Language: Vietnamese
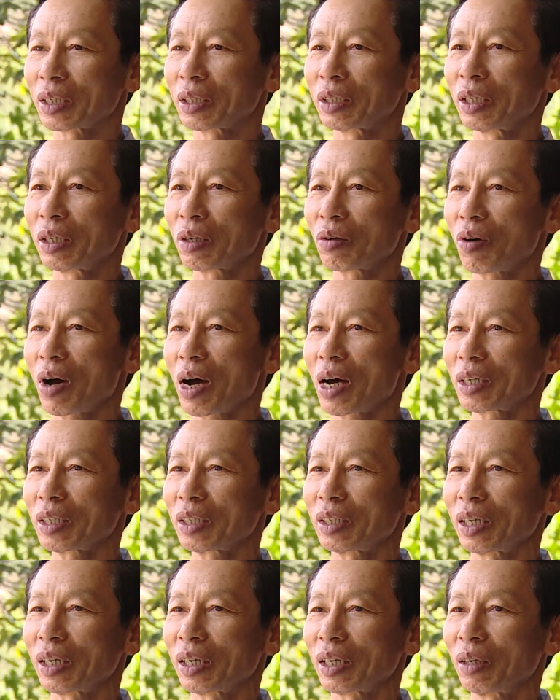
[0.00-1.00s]
chưa qua
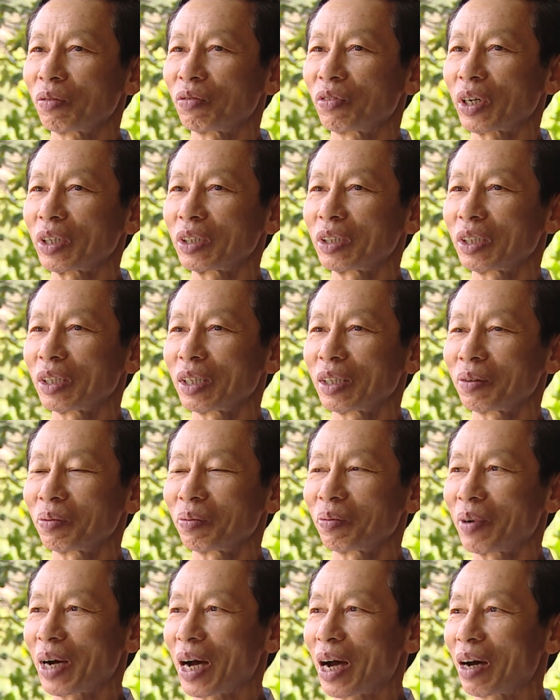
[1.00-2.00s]
trường lớp văn
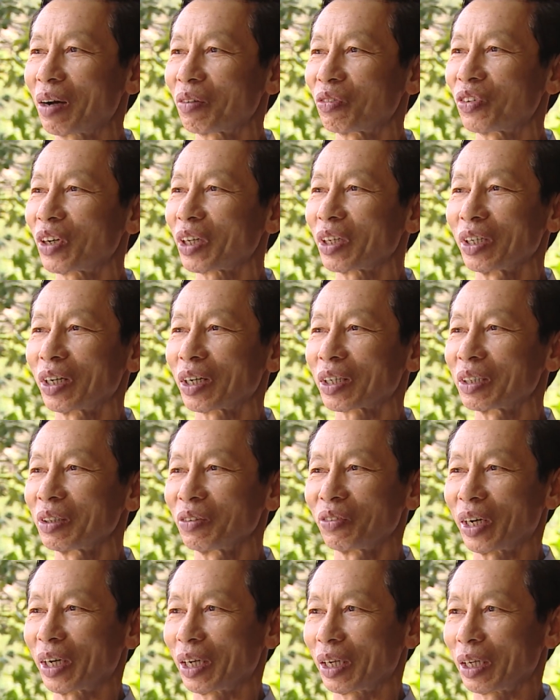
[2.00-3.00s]
chương mà viết được
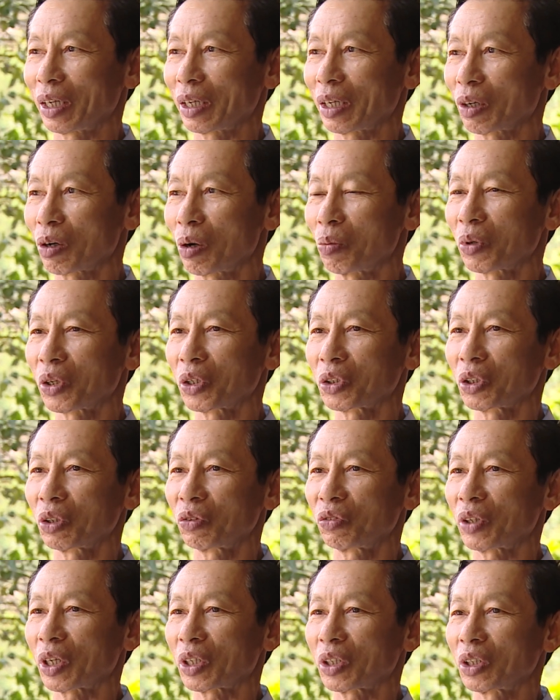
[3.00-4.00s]
như vậy có một cái
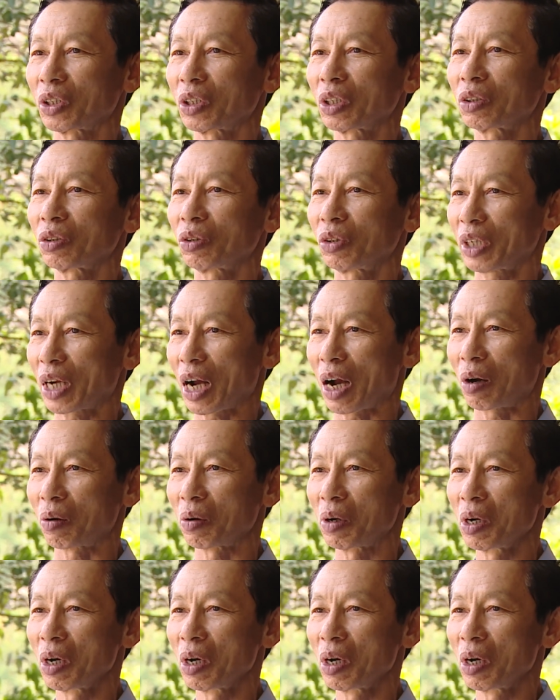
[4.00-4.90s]
sức viết hết sức dồi dào.